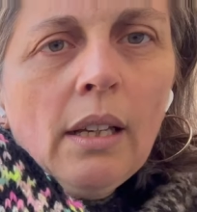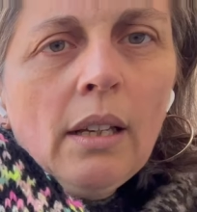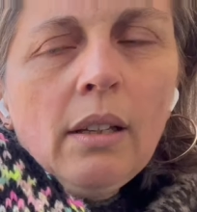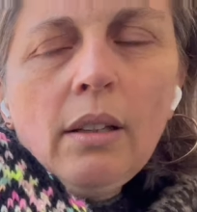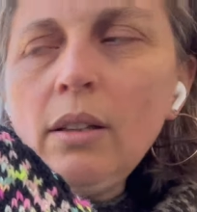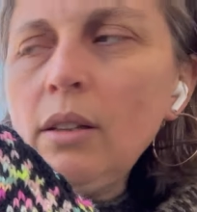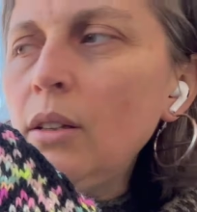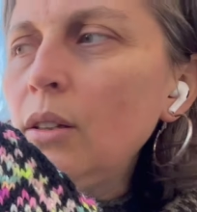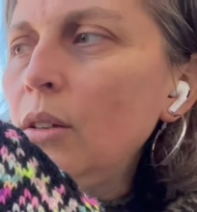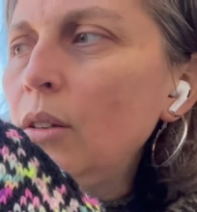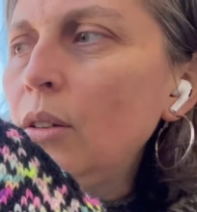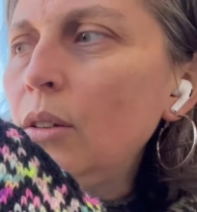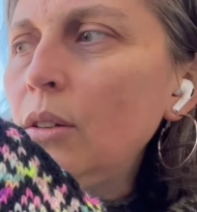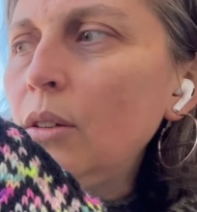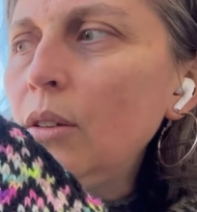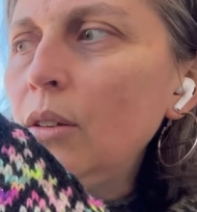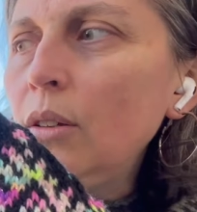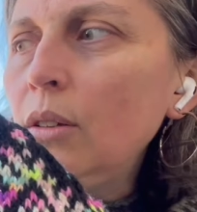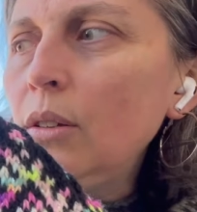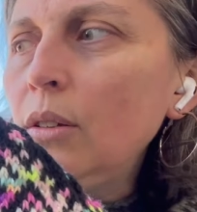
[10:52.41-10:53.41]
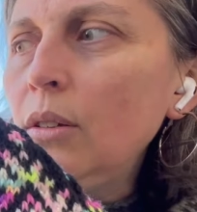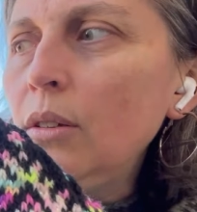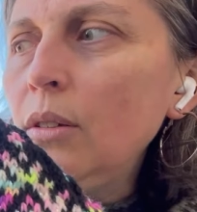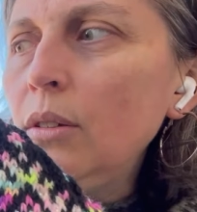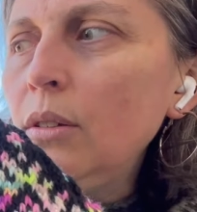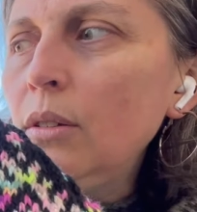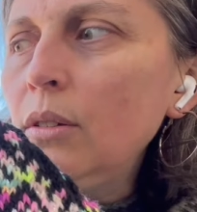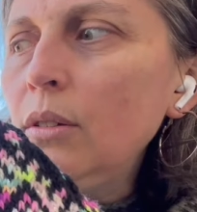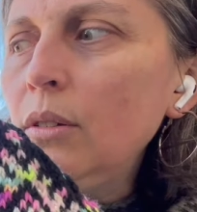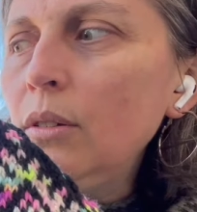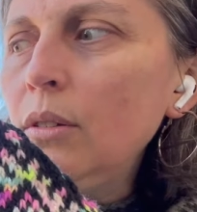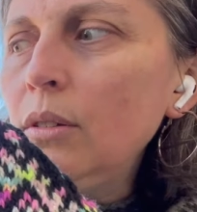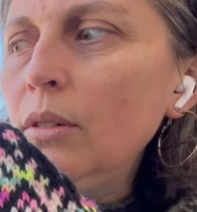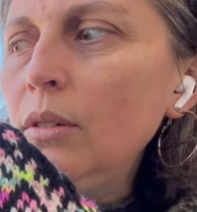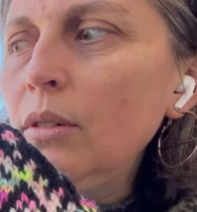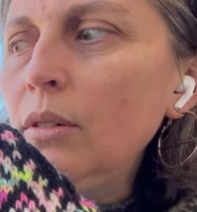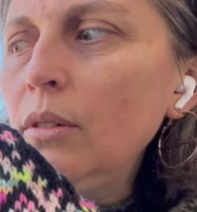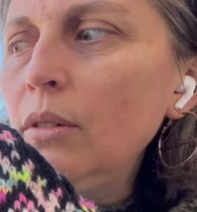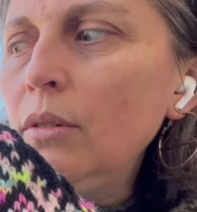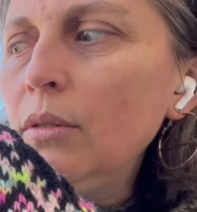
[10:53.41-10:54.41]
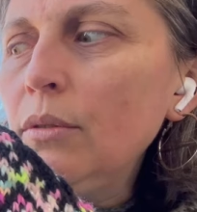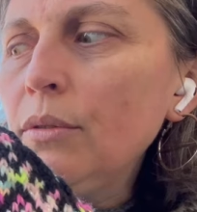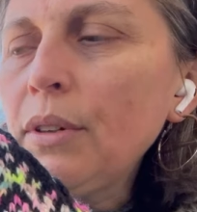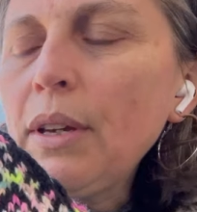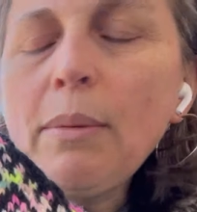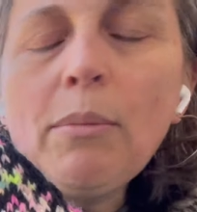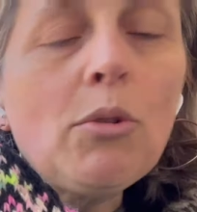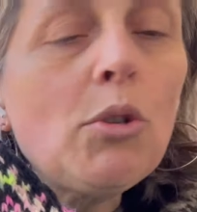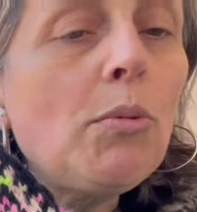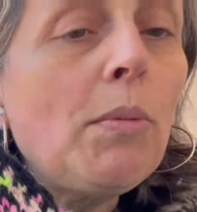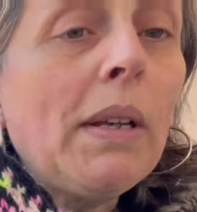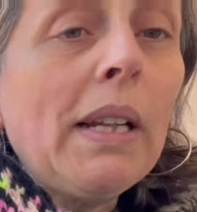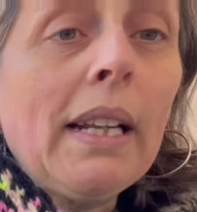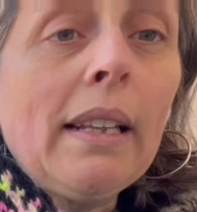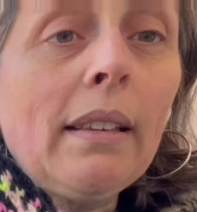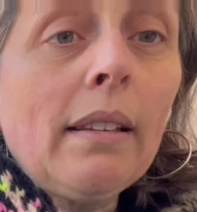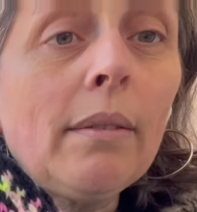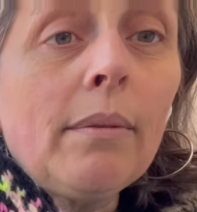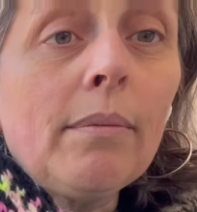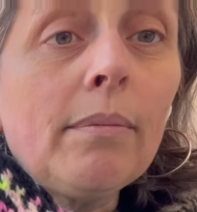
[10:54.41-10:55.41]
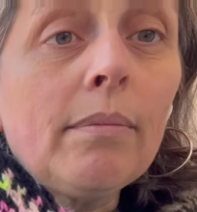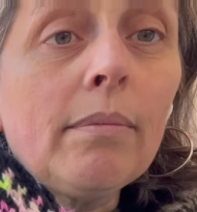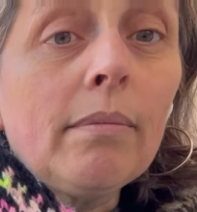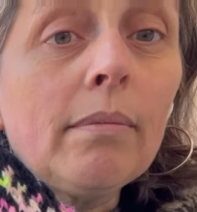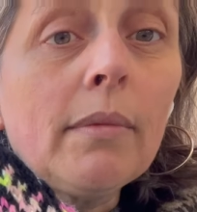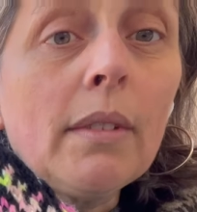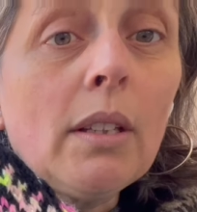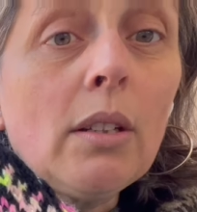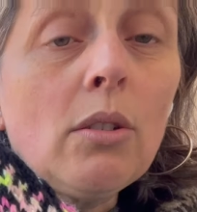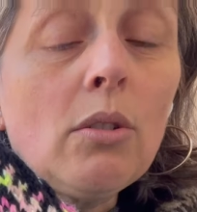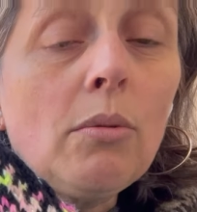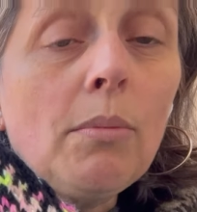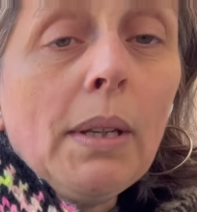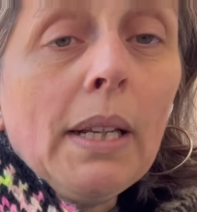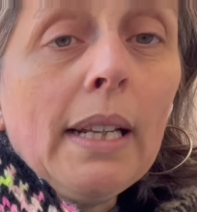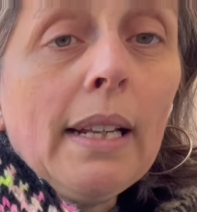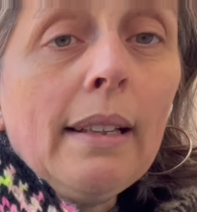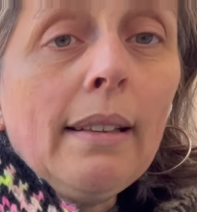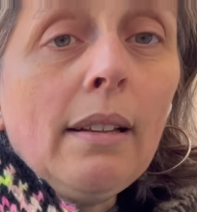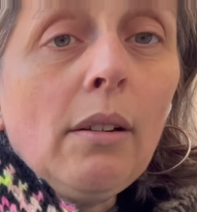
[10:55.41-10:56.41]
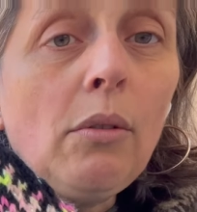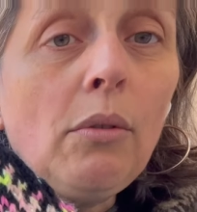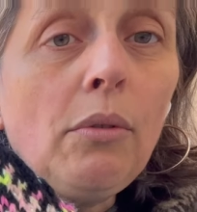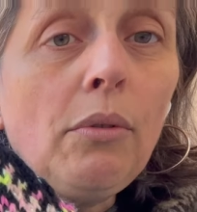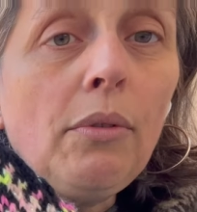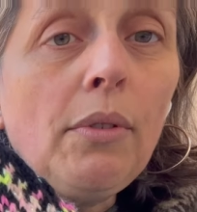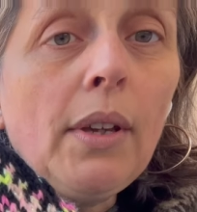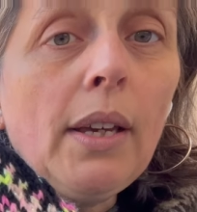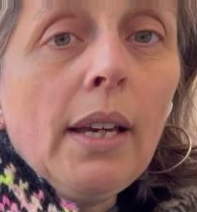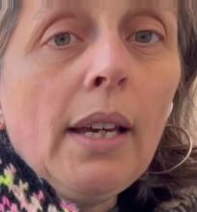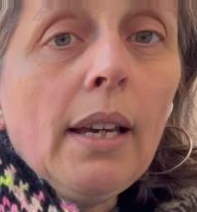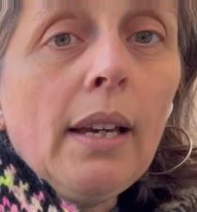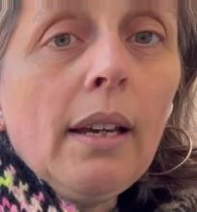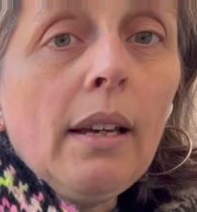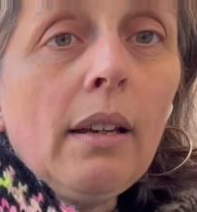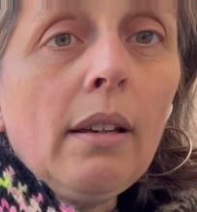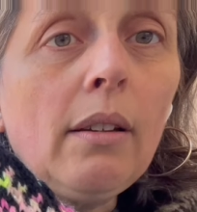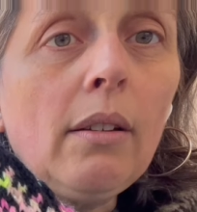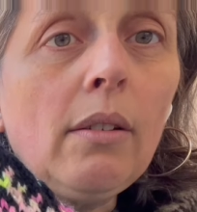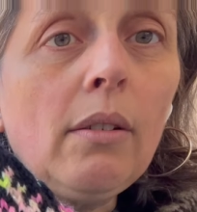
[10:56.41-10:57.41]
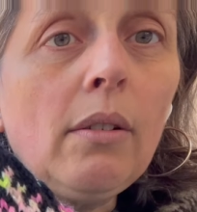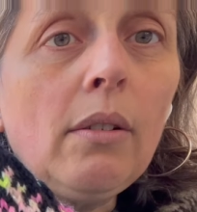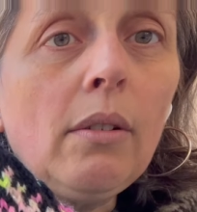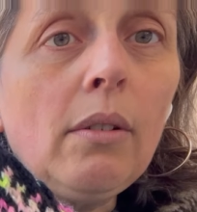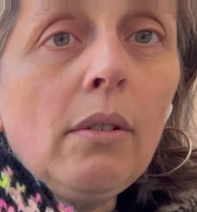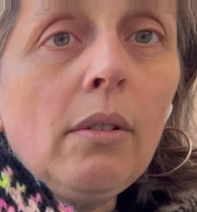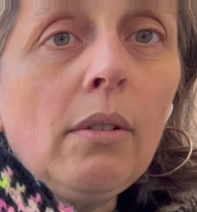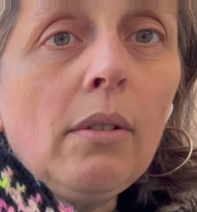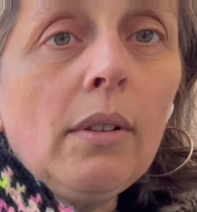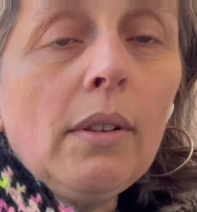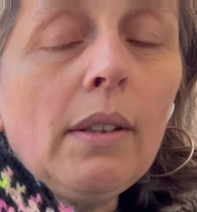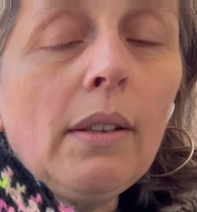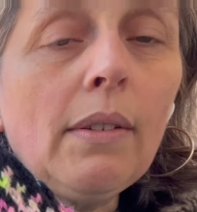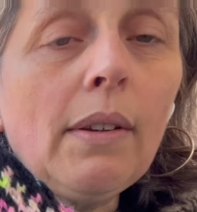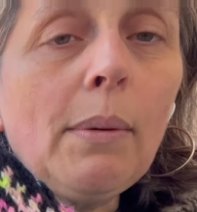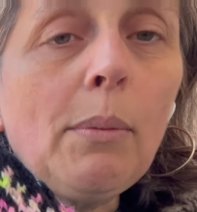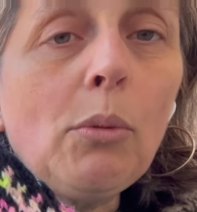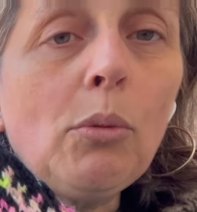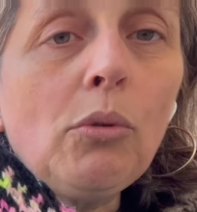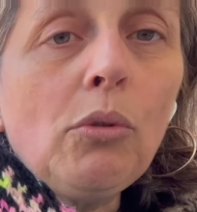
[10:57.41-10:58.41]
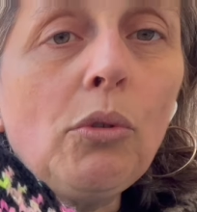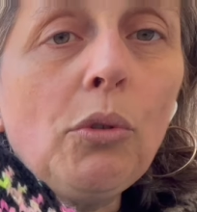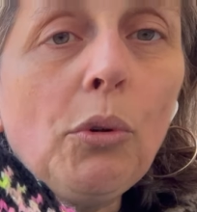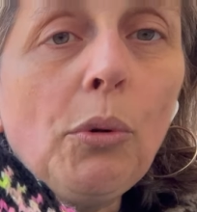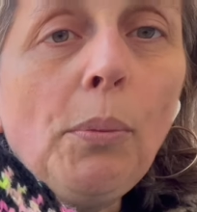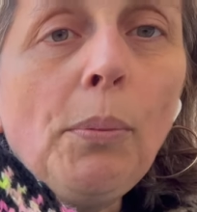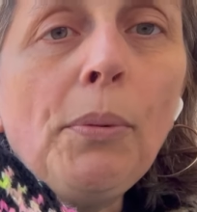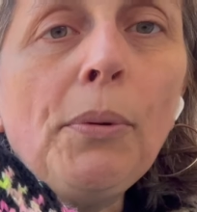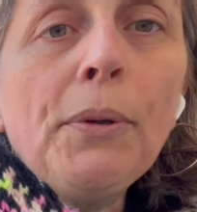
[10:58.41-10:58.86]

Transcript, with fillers: Euh, vraiment, je m'éclate. Je m'éclate à le faire. Euh, c'est vraiment top.